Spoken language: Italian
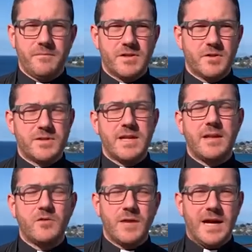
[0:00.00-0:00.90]
sono
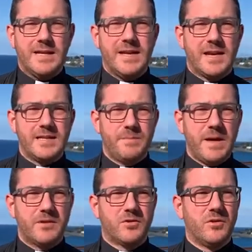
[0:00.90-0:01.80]
stati educati al
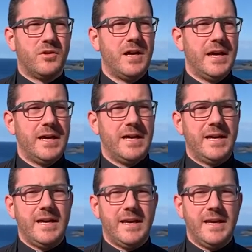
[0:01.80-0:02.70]
rispetto
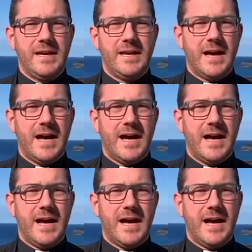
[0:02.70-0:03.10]
eh,